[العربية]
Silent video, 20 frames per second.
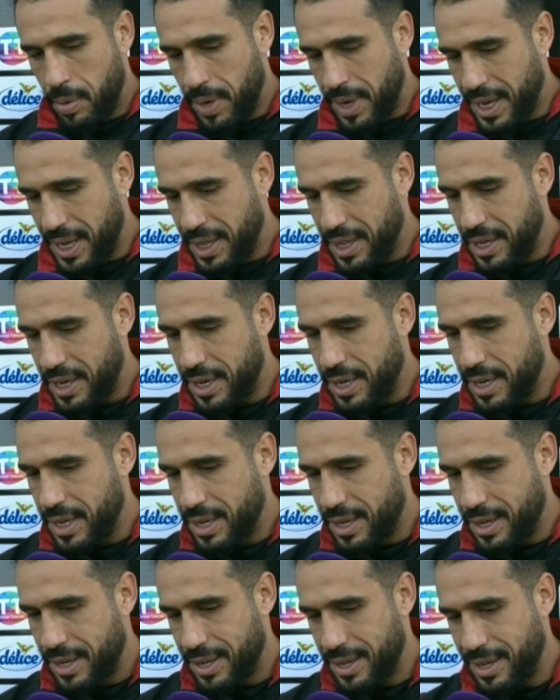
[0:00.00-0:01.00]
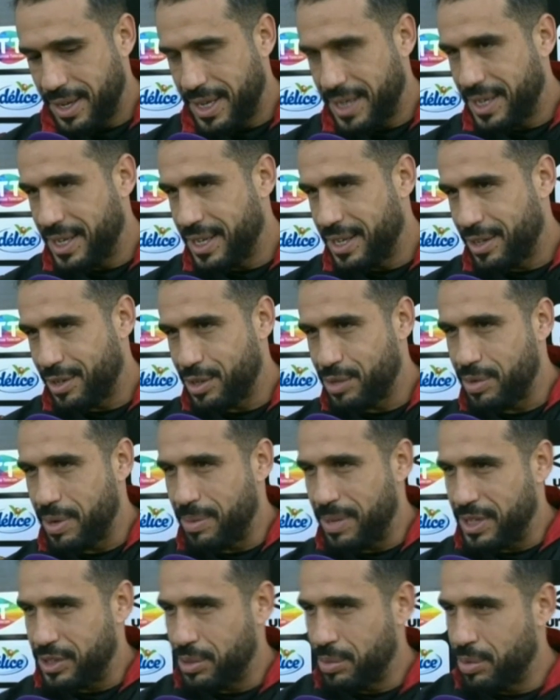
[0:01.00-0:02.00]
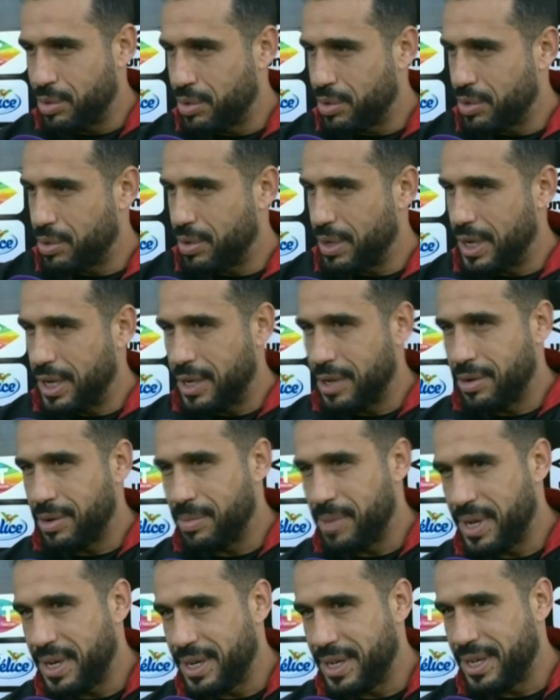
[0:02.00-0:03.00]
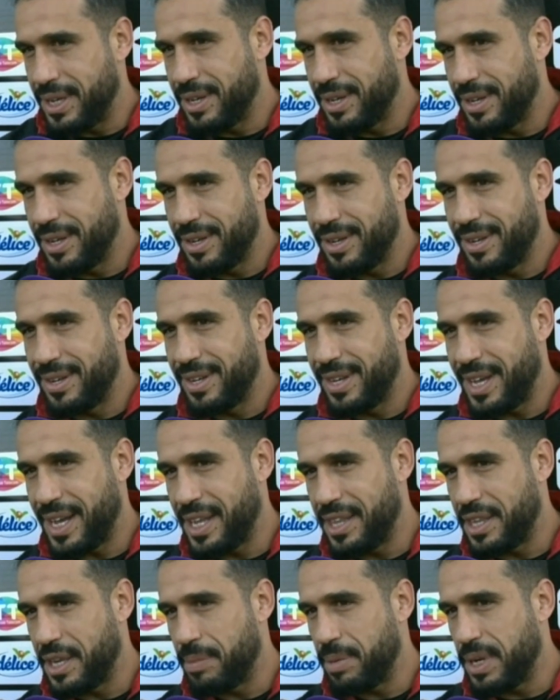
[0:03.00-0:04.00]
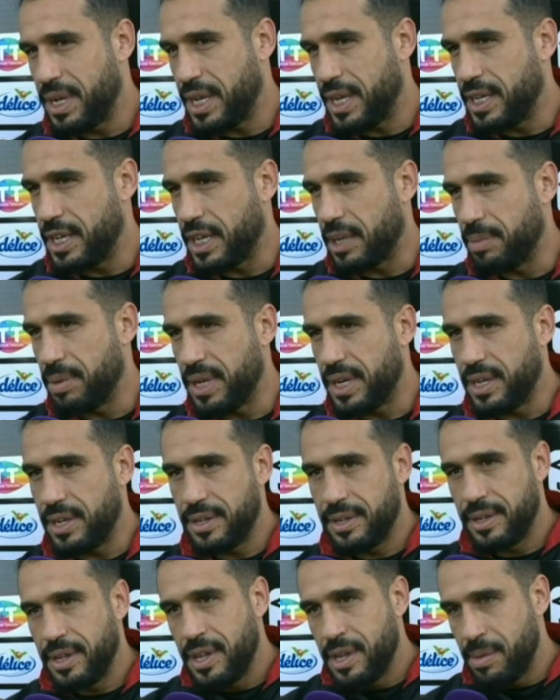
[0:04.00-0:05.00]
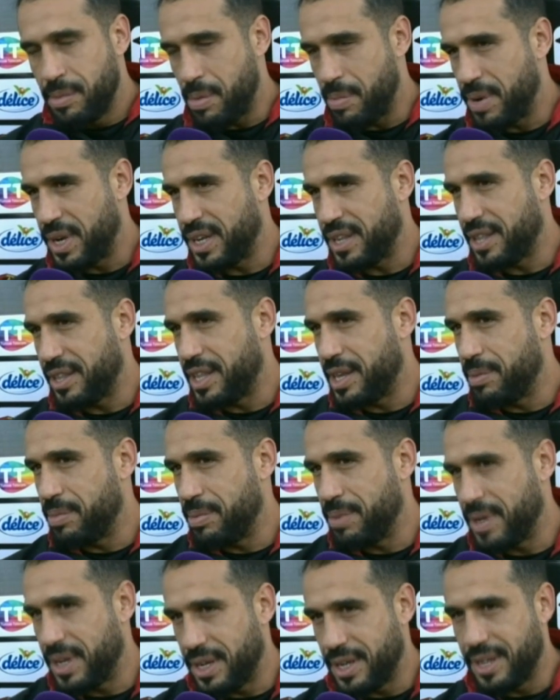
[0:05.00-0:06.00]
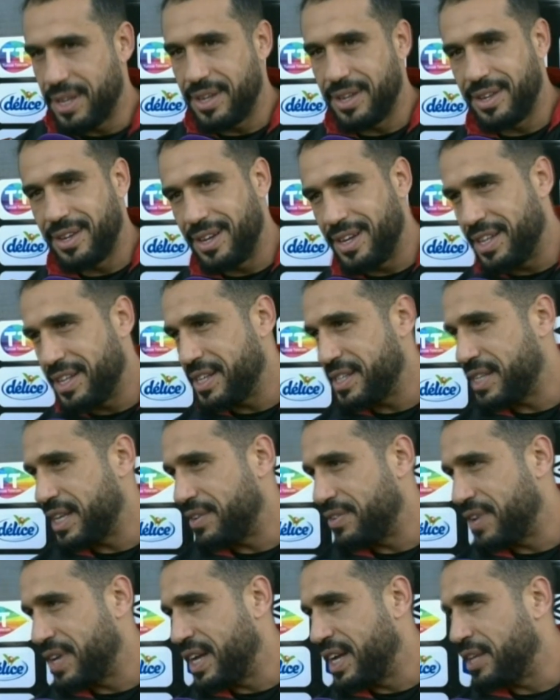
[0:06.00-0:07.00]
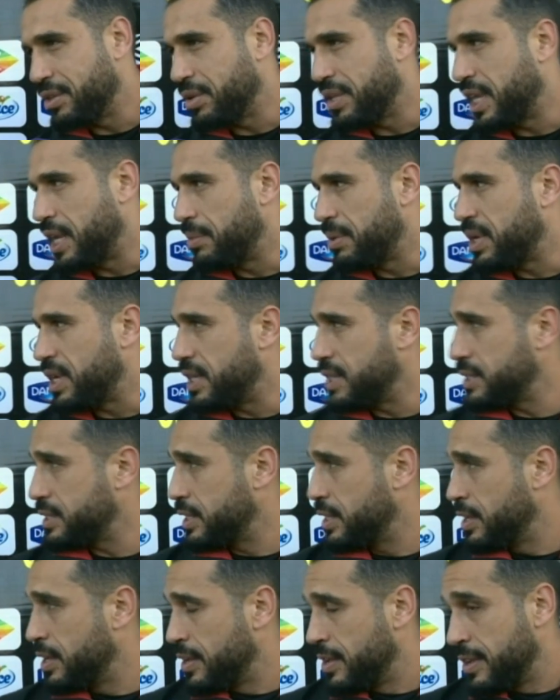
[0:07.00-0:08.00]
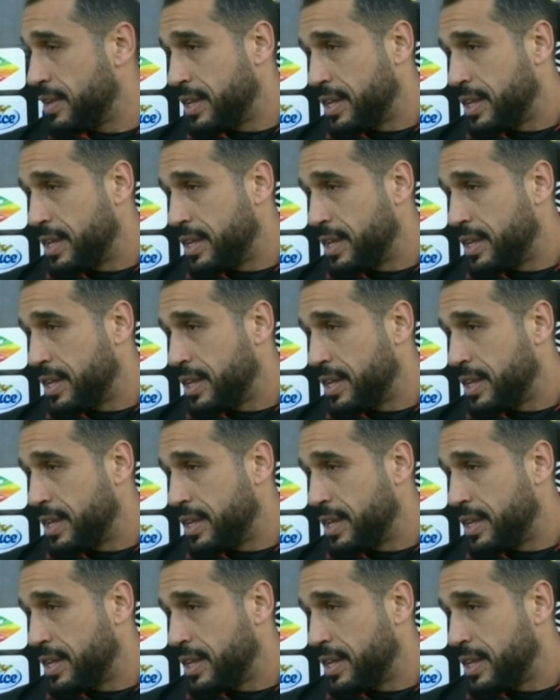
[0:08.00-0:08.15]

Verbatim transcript: ويحضر آه، يعني كسوة مع الجمهور ولا هو معنا آه، يحضر برياحيه كبيره مباراه الدربي معنا الانتصار فيها عنده طعم خاص